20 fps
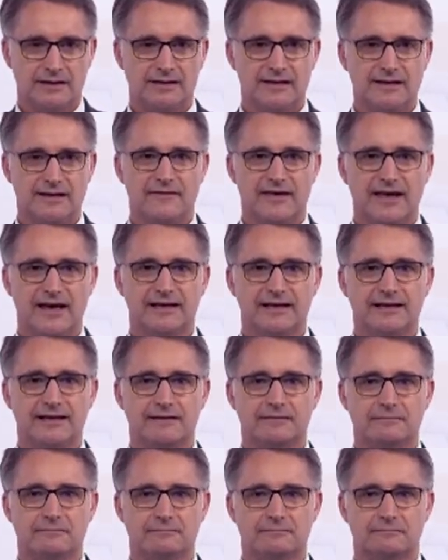Die
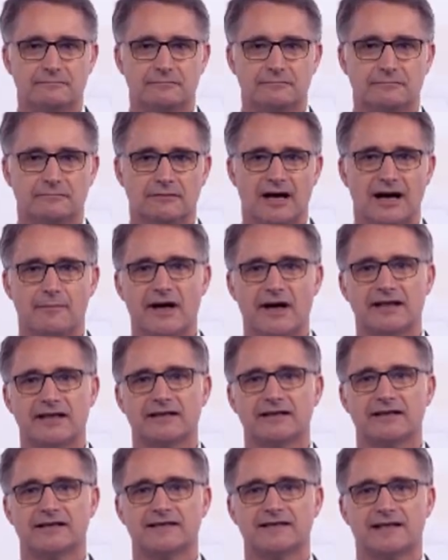werden am
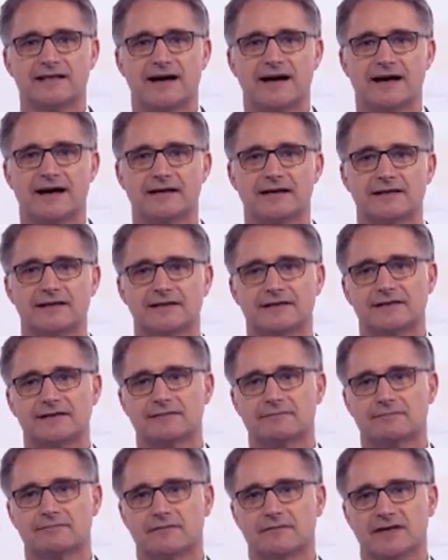Ende des
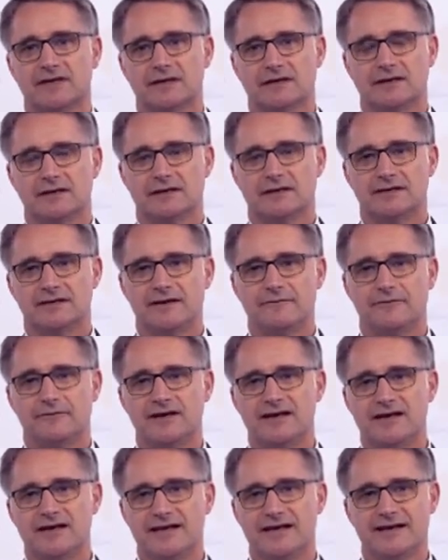Tages
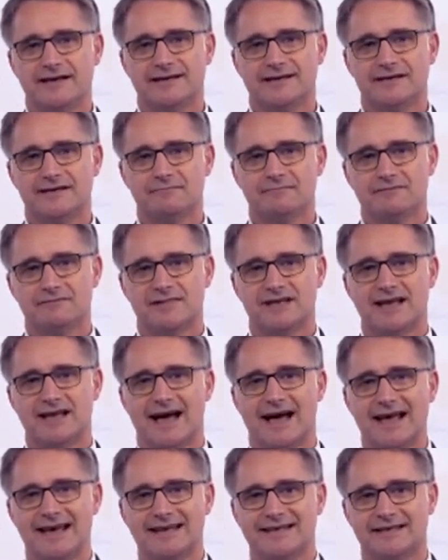definieren,
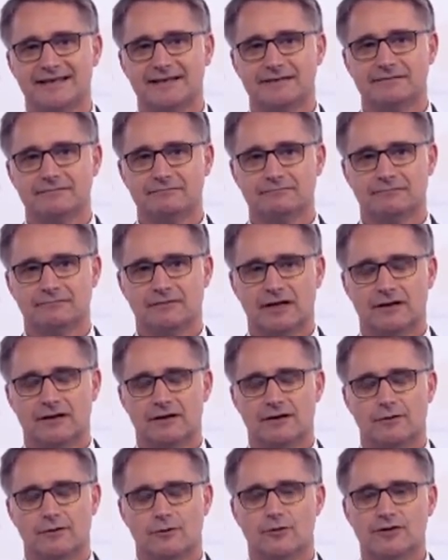leiten
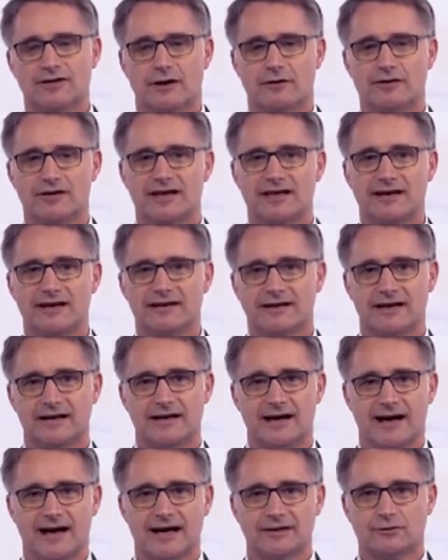und auch in irgendeiner
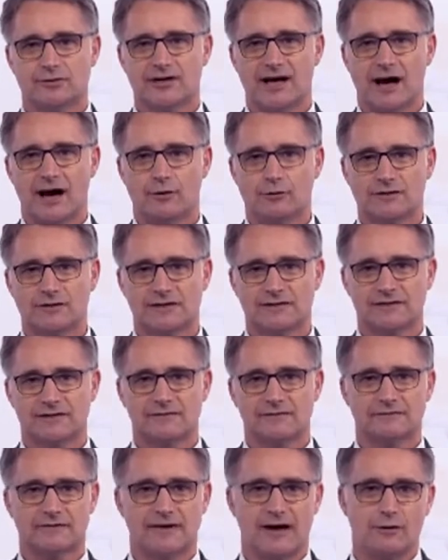Art und
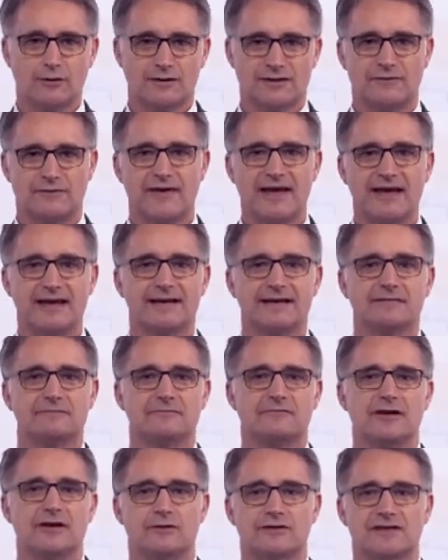aus,
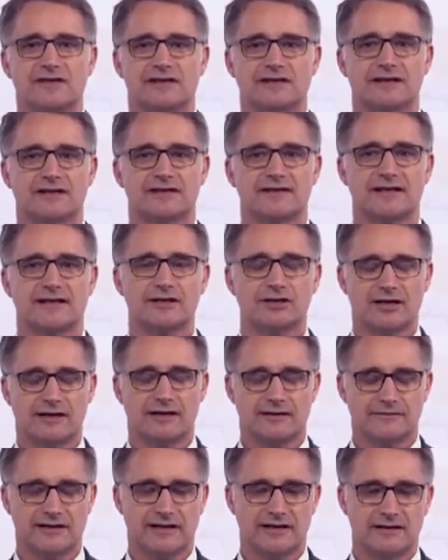auswählen, wie unsere
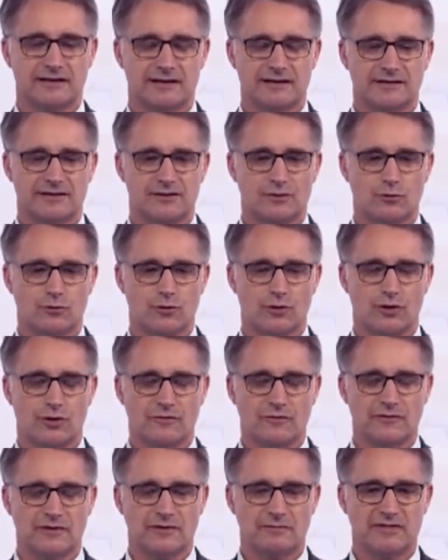Gesellschaft in, in
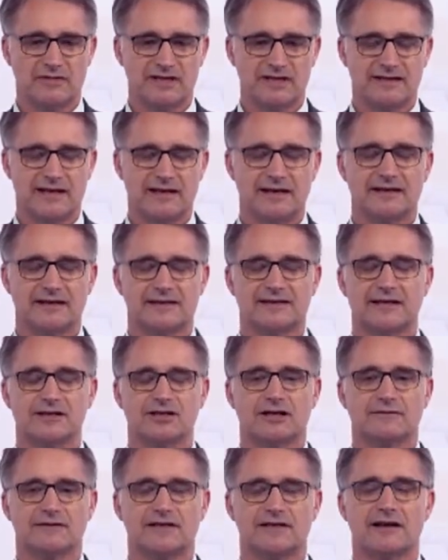Zukunft mit den
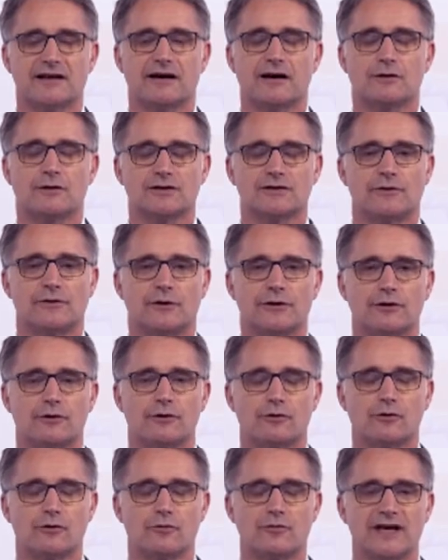gesellschaftlichen
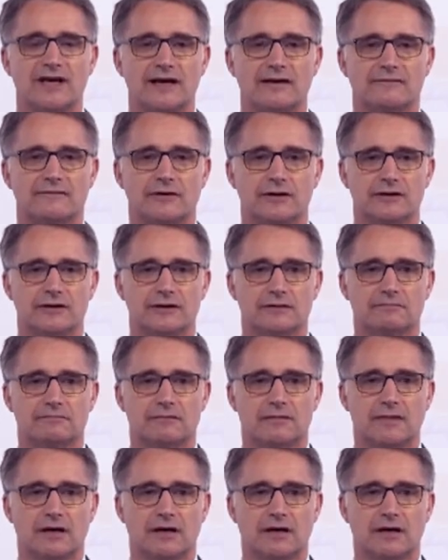Herausforderungen umgehen wird.